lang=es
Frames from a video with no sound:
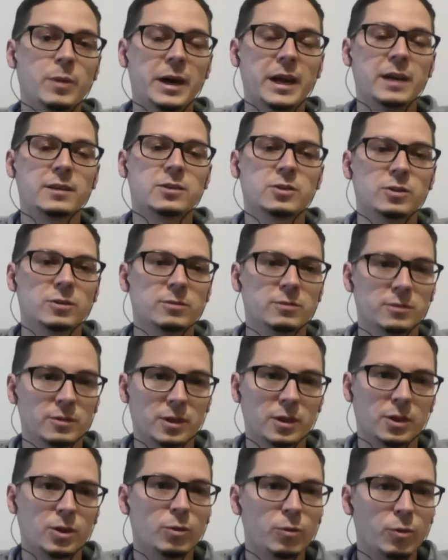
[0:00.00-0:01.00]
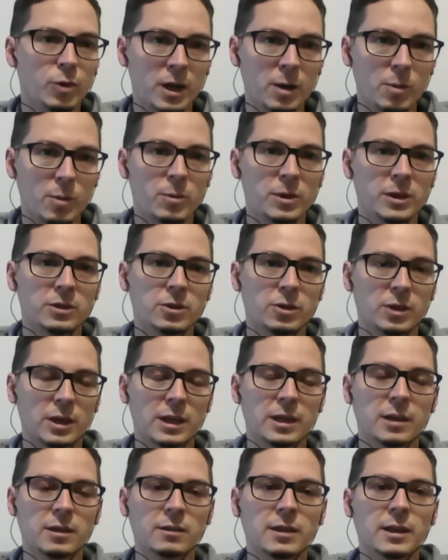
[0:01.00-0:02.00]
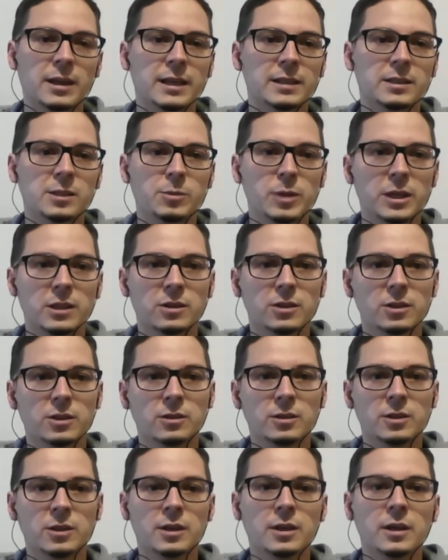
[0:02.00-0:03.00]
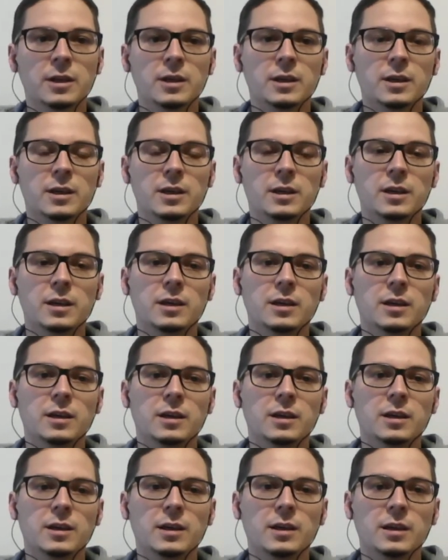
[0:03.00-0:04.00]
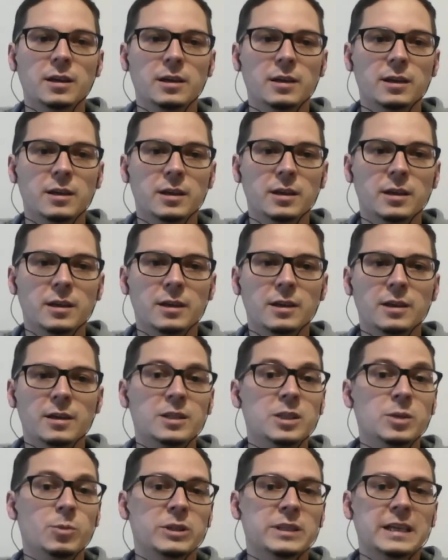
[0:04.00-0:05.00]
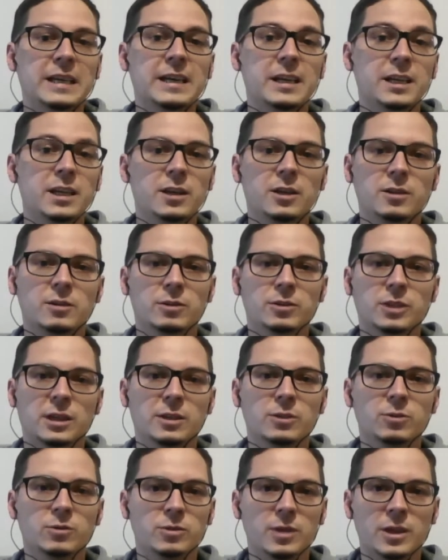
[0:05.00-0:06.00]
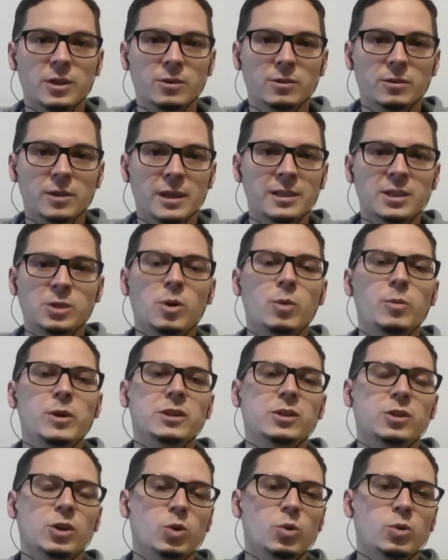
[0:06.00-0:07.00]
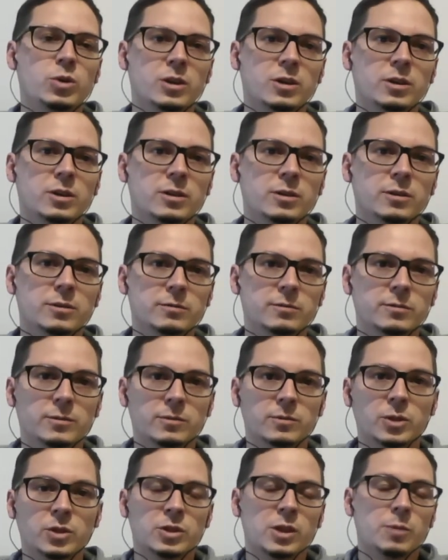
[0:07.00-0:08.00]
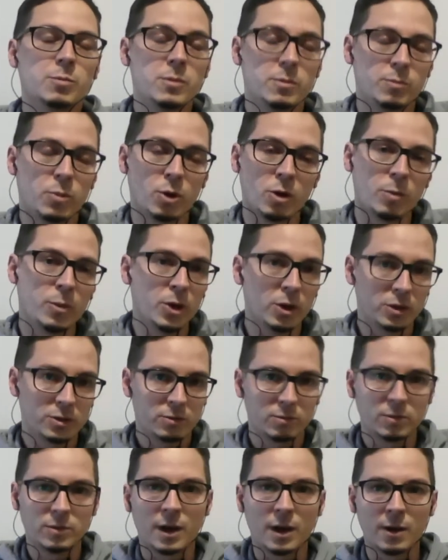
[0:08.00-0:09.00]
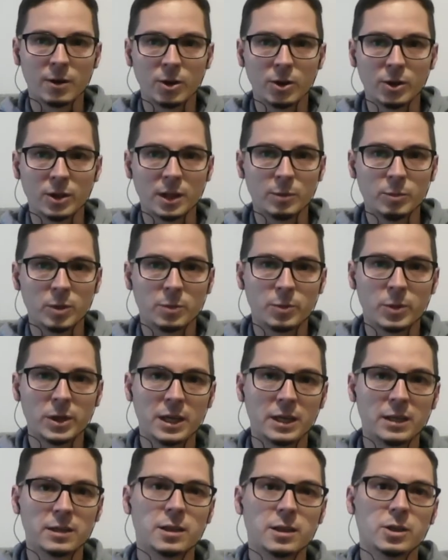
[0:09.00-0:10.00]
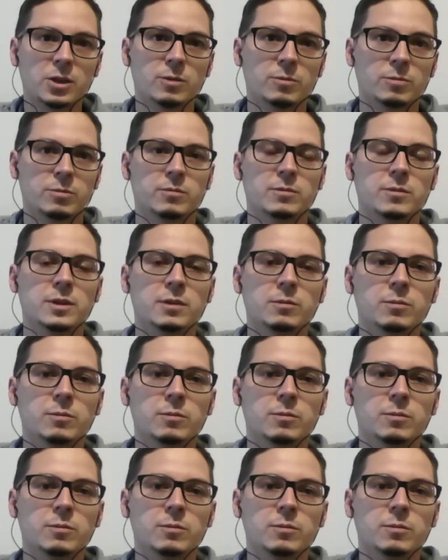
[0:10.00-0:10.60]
el embarazo, que no fue en el momento del nacimiento, eh, hicimos el clic, o sea, en, ese momento uno, no sé, por lo menos hablo desde mi experiencia, ¿no?